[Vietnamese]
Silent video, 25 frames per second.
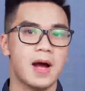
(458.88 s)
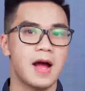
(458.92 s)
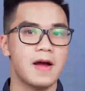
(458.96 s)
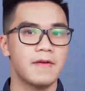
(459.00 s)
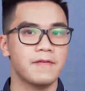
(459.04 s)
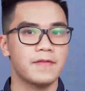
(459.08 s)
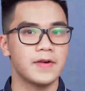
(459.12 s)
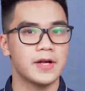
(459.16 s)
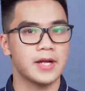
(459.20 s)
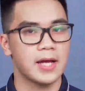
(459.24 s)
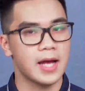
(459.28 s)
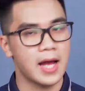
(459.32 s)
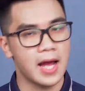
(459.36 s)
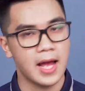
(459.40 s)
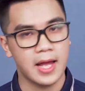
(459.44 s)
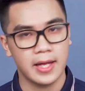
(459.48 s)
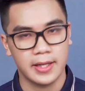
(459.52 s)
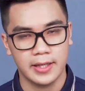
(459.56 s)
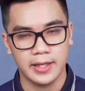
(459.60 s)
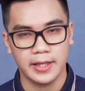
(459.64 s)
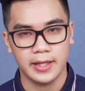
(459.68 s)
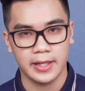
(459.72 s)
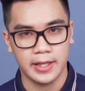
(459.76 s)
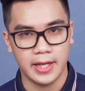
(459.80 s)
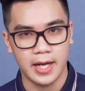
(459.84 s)

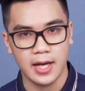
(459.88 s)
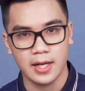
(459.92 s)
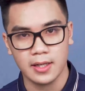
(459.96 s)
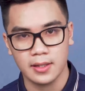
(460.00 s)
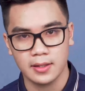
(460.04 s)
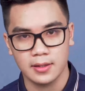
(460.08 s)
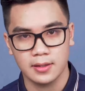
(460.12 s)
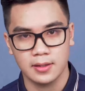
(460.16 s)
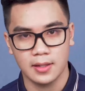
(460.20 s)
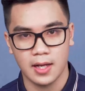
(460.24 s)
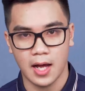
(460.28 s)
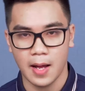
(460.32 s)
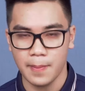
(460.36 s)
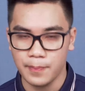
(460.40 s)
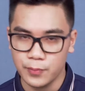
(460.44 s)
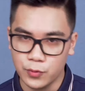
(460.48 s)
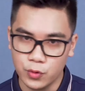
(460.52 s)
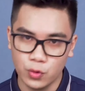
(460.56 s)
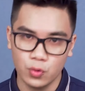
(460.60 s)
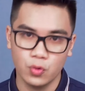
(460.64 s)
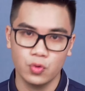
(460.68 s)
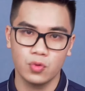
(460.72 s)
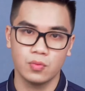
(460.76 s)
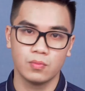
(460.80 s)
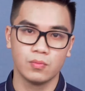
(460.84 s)
3,2 GHz up
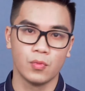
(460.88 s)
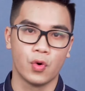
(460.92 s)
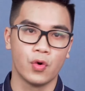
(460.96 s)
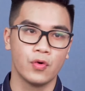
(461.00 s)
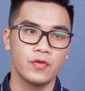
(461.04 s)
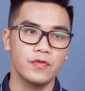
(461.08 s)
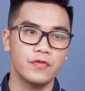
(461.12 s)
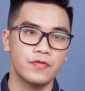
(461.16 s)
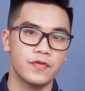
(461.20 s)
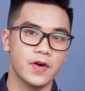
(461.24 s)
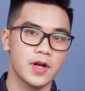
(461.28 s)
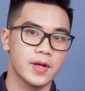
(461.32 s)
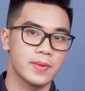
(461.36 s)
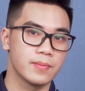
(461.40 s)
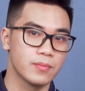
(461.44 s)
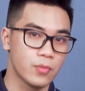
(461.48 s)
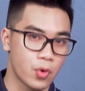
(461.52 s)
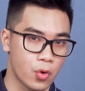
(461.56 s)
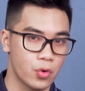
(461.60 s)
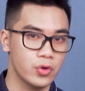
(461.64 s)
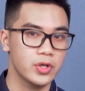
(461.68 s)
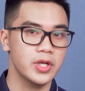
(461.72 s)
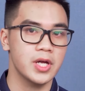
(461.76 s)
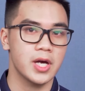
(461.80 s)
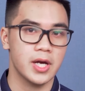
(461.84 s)
to 4,4
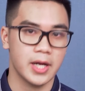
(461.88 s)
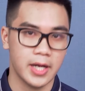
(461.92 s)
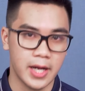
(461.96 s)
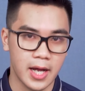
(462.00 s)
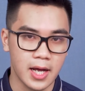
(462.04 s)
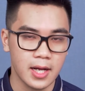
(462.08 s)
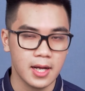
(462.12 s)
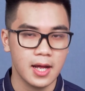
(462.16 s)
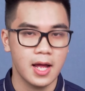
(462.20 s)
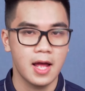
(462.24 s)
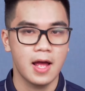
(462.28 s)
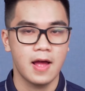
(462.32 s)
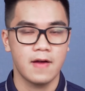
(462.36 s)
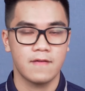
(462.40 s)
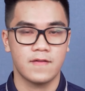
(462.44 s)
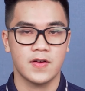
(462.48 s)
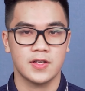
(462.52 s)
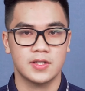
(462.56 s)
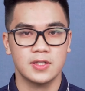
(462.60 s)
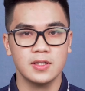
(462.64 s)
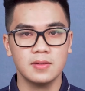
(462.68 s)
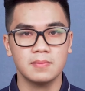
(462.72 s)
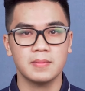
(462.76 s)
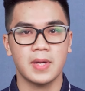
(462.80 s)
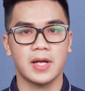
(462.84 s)
GHz và
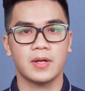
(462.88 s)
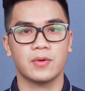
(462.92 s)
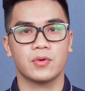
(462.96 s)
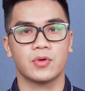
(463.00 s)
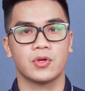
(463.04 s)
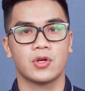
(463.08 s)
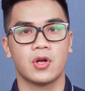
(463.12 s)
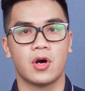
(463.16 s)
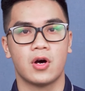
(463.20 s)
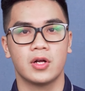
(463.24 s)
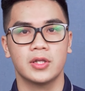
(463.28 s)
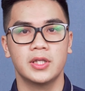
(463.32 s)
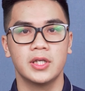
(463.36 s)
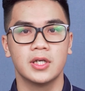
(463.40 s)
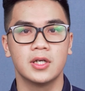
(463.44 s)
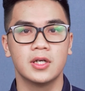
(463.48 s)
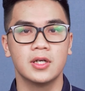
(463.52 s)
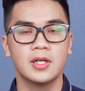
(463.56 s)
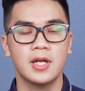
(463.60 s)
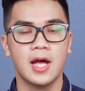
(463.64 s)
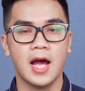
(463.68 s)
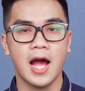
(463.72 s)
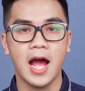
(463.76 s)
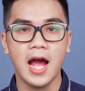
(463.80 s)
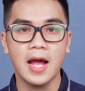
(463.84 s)
sức mạnh của nó thì
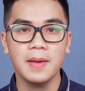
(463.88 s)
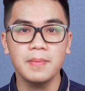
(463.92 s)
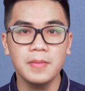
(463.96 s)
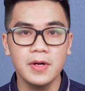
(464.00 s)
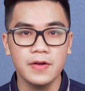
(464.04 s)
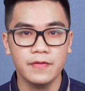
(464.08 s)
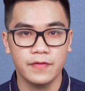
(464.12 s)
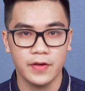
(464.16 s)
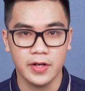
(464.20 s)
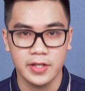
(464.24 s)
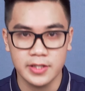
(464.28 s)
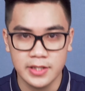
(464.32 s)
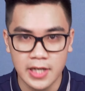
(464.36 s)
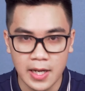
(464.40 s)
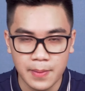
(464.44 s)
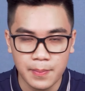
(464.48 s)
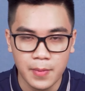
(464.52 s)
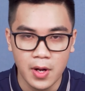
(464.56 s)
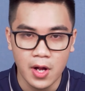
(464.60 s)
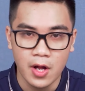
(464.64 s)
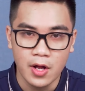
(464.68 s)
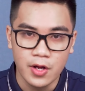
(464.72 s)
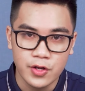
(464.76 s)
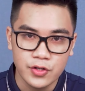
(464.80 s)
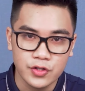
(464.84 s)
hơn 20%
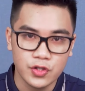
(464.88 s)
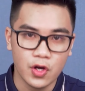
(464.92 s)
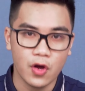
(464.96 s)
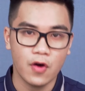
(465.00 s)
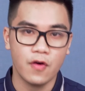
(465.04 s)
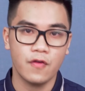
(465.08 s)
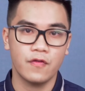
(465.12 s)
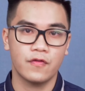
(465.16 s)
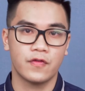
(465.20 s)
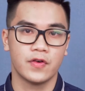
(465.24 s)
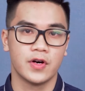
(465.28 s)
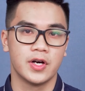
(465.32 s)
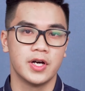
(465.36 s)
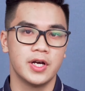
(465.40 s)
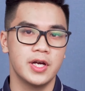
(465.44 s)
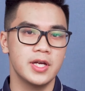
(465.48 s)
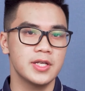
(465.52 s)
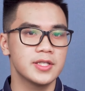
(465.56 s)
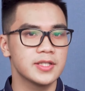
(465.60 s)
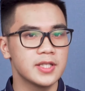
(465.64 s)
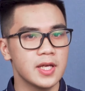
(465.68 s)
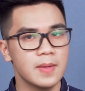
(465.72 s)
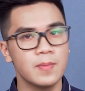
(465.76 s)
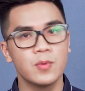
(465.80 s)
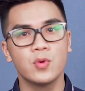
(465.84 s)
so với
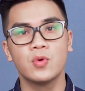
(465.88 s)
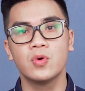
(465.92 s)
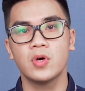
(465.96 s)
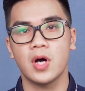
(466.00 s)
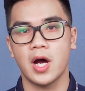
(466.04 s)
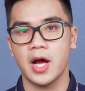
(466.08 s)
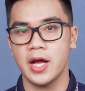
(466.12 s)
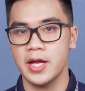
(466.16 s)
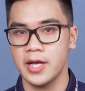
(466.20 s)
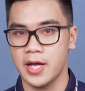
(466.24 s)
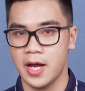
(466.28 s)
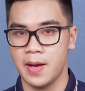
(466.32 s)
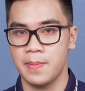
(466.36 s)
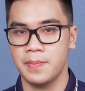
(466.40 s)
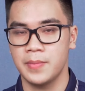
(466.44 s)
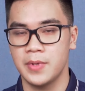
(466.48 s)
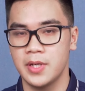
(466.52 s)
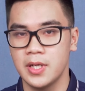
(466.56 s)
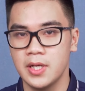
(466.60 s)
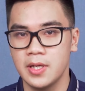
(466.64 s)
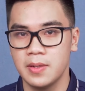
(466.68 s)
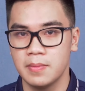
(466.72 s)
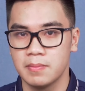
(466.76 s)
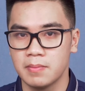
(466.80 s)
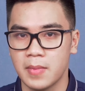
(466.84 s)
CPU AMD
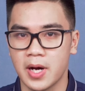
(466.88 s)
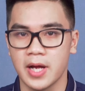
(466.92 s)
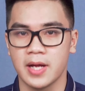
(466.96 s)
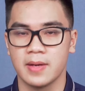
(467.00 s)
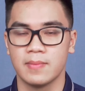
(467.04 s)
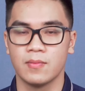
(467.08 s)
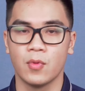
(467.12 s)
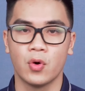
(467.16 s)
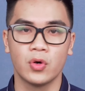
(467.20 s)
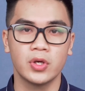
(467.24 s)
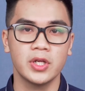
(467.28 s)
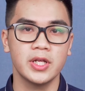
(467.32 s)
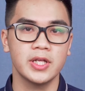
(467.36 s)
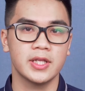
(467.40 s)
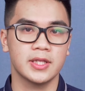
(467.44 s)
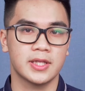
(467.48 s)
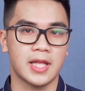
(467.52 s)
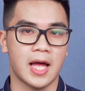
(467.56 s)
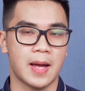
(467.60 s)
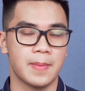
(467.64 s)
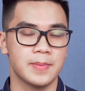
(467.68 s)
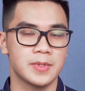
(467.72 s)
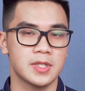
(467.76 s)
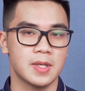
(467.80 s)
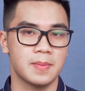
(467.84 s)

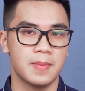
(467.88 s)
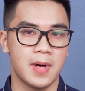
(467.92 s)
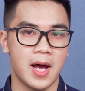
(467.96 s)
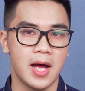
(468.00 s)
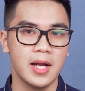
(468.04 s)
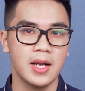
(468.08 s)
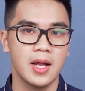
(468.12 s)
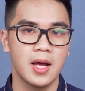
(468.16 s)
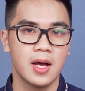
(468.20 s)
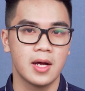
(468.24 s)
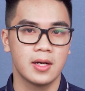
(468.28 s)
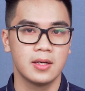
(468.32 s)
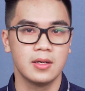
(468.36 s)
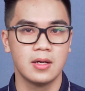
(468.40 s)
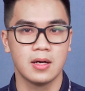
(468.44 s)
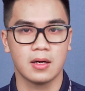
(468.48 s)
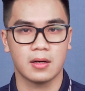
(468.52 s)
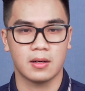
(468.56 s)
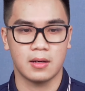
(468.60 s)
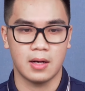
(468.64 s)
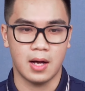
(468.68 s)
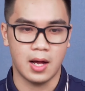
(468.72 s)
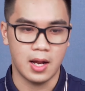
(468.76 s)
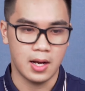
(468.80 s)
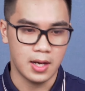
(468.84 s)
74800H được
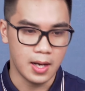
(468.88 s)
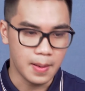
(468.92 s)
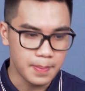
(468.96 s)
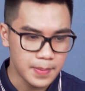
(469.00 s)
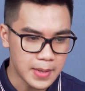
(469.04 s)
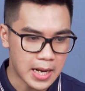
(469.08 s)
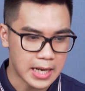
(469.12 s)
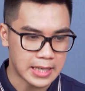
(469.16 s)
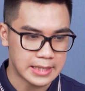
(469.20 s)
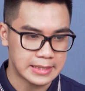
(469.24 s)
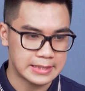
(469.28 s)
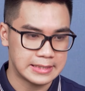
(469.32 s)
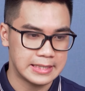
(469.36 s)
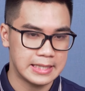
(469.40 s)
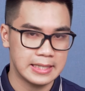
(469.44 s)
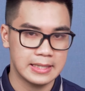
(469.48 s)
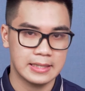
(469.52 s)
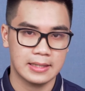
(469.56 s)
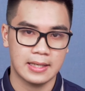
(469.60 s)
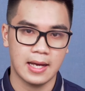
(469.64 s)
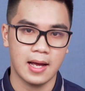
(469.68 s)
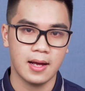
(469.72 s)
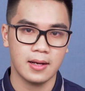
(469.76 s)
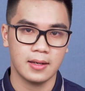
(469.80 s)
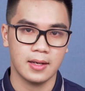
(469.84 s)
uh, lắp đặt
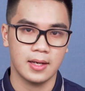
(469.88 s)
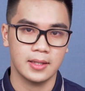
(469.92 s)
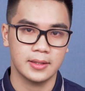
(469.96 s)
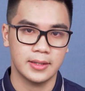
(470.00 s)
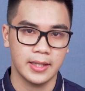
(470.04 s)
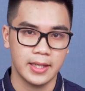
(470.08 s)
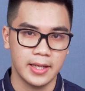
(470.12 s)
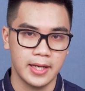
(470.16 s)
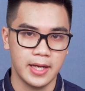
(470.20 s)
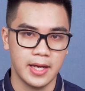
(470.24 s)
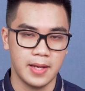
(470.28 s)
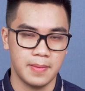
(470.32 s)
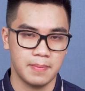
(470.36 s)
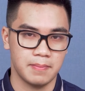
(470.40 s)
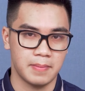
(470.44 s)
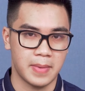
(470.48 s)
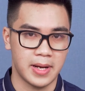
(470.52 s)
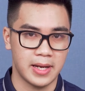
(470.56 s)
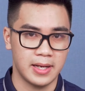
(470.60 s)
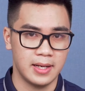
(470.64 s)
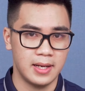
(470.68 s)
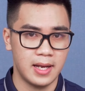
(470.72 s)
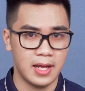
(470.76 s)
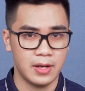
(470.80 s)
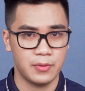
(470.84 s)
trên các uh, thế hệ
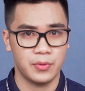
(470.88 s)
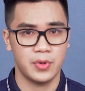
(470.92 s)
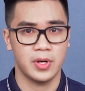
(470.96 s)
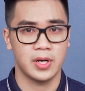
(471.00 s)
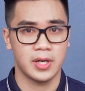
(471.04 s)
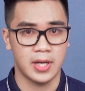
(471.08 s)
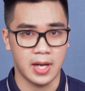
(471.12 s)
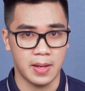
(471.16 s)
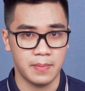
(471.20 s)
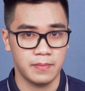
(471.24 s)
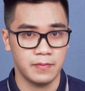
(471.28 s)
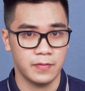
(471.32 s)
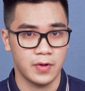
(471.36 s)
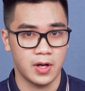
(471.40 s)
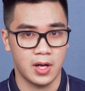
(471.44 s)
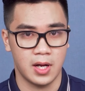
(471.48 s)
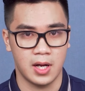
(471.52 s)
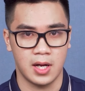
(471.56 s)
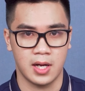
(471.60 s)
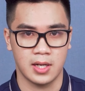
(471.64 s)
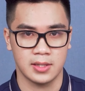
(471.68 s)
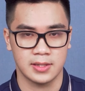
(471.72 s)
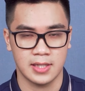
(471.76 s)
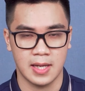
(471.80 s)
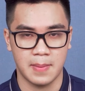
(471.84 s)
máy Legion 5 uh,
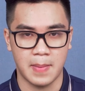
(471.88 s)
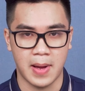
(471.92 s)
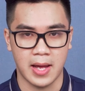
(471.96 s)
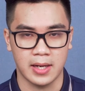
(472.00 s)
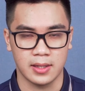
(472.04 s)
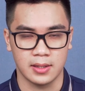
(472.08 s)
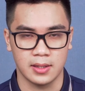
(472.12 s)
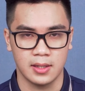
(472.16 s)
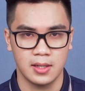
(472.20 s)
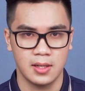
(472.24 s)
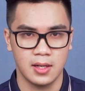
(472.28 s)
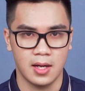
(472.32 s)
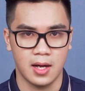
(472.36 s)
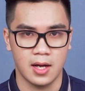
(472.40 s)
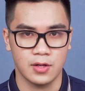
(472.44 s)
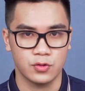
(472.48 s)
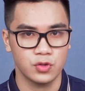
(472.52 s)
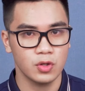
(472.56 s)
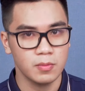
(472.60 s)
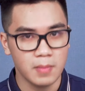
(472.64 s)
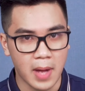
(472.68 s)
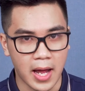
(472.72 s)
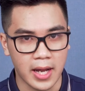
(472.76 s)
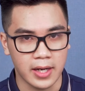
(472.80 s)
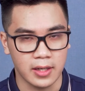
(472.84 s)
à, ra bản uh,
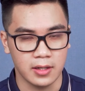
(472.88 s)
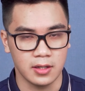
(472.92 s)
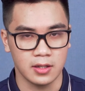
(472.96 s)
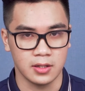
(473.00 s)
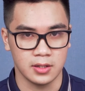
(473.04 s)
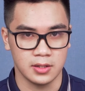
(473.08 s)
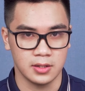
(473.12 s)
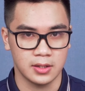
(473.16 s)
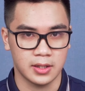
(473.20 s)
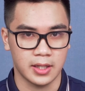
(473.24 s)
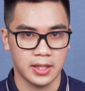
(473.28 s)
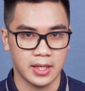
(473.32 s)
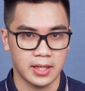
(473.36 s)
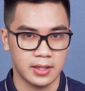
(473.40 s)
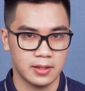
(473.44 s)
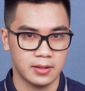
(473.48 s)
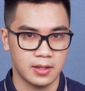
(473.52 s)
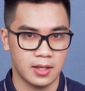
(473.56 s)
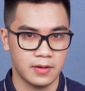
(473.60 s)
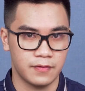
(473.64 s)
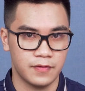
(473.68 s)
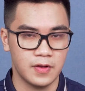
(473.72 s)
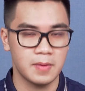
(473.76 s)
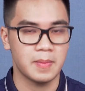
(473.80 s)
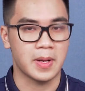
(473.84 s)
xuất bản ở những cái
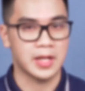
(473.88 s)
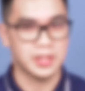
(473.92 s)
uh, phiên